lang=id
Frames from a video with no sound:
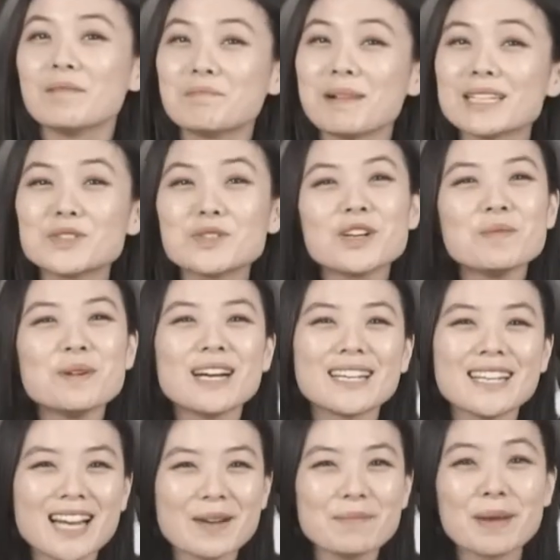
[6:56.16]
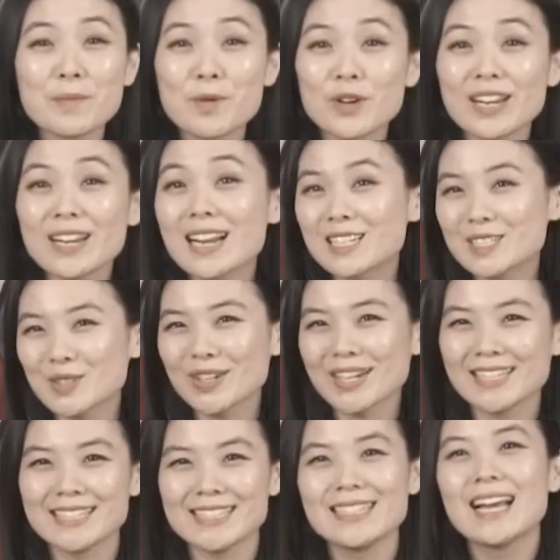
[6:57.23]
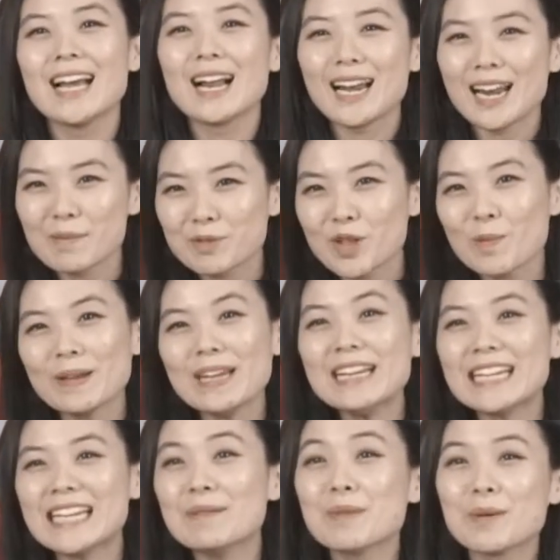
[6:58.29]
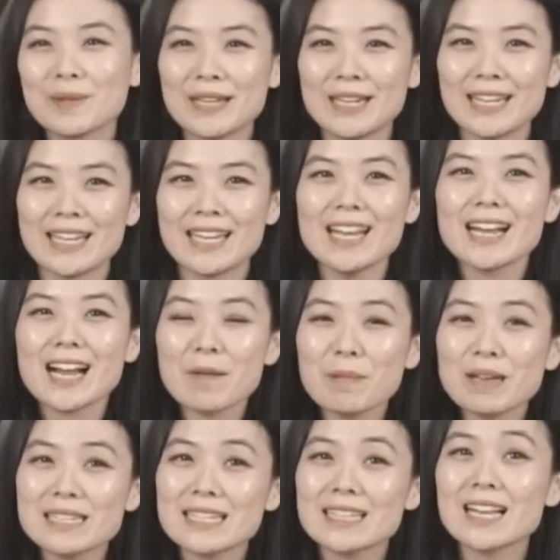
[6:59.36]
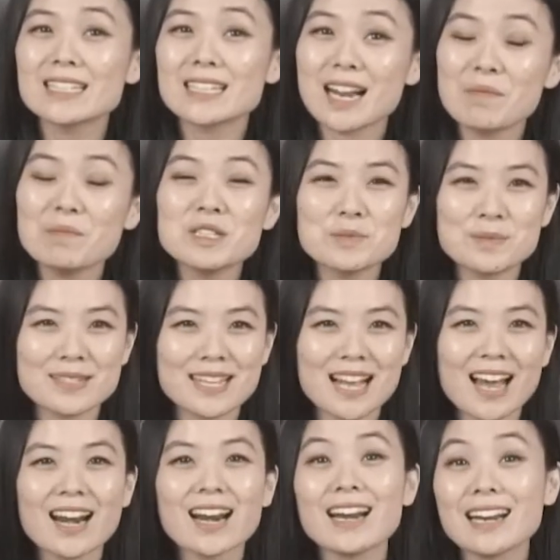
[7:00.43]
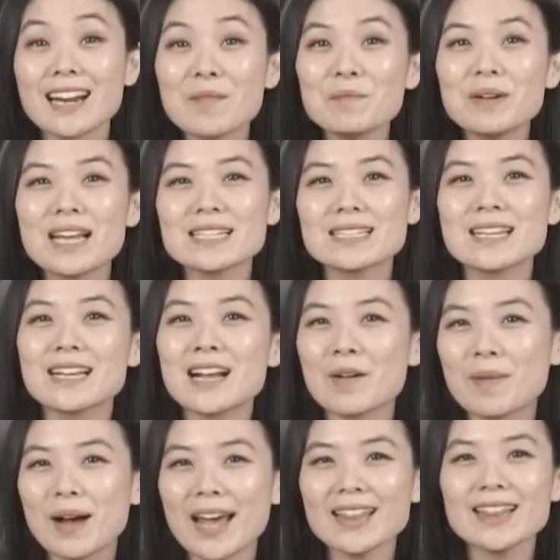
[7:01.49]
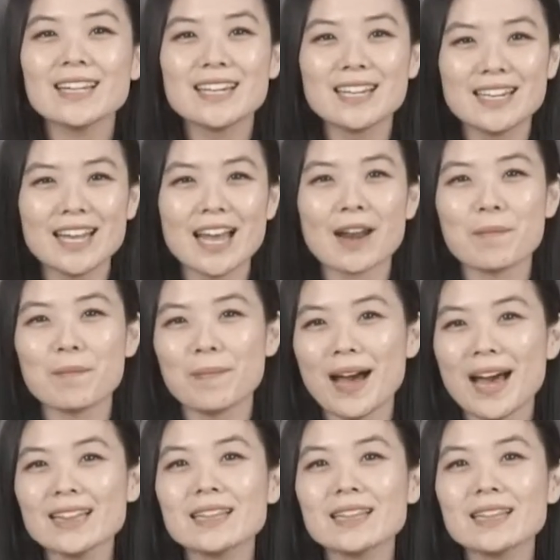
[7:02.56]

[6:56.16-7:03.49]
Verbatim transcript: Masuk ke bagian memori dan storage. Laptop ini memiliki kapasitas RAM sebesar 16 GB DDR4